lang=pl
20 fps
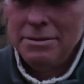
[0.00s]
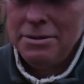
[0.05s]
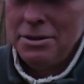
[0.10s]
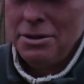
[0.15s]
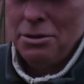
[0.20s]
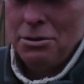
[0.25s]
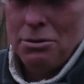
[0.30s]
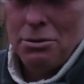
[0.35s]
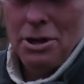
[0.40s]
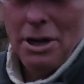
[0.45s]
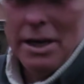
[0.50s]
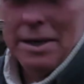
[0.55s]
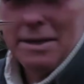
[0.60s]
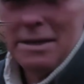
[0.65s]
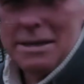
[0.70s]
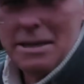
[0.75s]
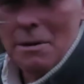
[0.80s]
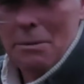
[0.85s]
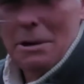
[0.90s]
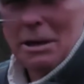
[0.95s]
Dziękuję.
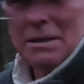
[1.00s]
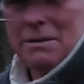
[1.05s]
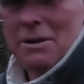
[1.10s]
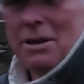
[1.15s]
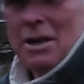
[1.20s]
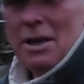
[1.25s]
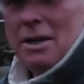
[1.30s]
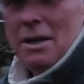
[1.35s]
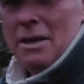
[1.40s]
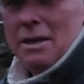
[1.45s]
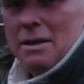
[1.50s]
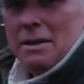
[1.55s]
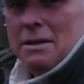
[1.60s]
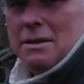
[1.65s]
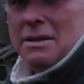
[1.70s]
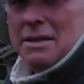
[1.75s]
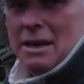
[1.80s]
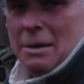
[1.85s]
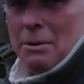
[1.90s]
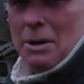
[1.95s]
To tak jak dwa tygodnie
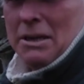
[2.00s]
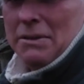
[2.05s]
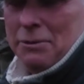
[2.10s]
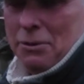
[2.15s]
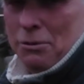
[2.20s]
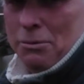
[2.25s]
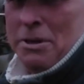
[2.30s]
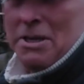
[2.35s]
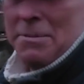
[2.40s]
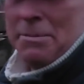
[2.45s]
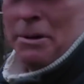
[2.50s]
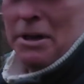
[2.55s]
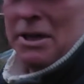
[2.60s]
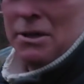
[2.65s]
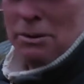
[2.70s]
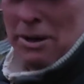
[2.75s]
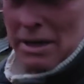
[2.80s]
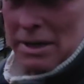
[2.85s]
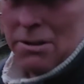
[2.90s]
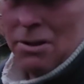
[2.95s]
temu od razu przyleciał.
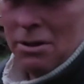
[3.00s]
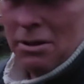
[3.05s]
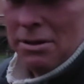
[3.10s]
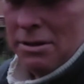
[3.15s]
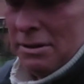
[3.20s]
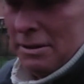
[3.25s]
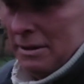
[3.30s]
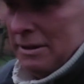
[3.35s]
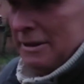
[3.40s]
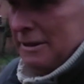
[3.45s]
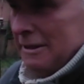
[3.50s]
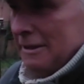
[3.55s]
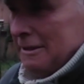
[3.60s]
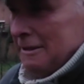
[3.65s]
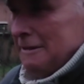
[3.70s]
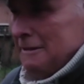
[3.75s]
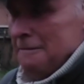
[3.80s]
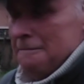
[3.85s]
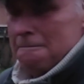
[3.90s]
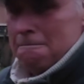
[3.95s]
Mydła, no. Tylko, że
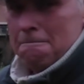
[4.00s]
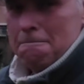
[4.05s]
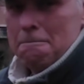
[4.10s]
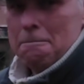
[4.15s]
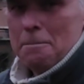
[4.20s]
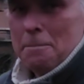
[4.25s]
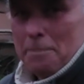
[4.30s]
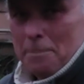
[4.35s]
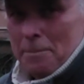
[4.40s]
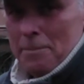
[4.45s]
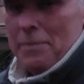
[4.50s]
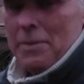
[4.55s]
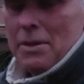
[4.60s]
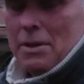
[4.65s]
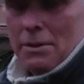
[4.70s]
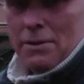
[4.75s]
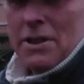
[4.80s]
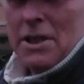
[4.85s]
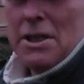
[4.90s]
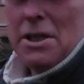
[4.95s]
nic nie wziął wtedy.
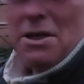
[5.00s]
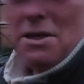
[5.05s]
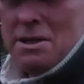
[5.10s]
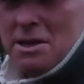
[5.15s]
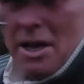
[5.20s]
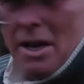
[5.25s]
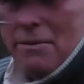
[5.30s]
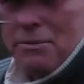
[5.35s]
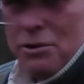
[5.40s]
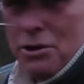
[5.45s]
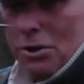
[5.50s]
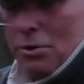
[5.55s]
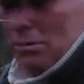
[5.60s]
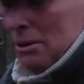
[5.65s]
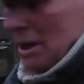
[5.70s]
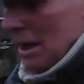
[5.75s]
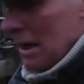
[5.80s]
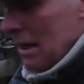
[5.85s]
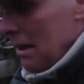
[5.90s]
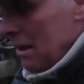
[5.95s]
No wtedy nic nie wziął,
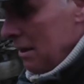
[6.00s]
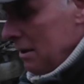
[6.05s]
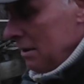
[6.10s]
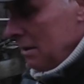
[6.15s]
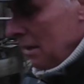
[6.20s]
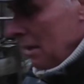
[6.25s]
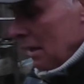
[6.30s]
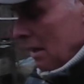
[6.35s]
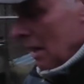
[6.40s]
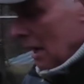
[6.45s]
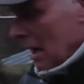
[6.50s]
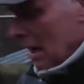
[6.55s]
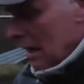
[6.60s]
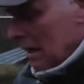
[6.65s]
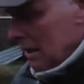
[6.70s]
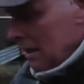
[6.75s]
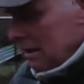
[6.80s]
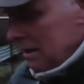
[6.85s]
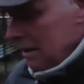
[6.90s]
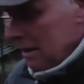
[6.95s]
no ale,
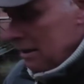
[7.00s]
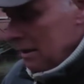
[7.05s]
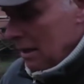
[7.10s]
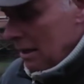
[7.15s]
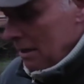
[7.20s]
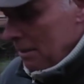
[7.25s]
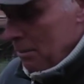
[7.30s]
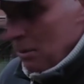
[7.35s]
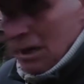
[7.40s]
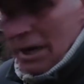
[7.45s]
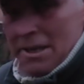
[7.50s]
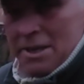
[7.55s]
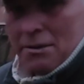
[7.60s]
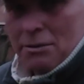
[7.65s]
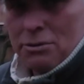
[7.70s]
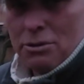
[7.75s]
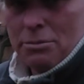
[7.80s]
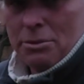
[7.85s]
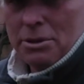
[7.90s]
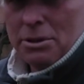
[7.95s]
ale ten, ale
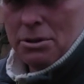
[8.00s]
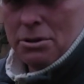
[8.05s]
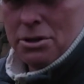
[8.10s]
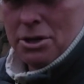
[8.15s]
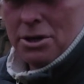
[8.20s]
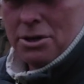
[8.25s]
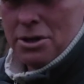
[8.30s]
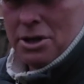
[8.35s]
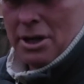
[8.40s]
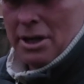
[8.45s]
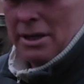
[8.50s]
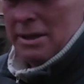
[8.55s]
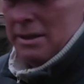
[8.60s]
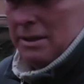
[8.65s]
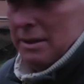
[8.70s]
poganiał sobie troszeczkę.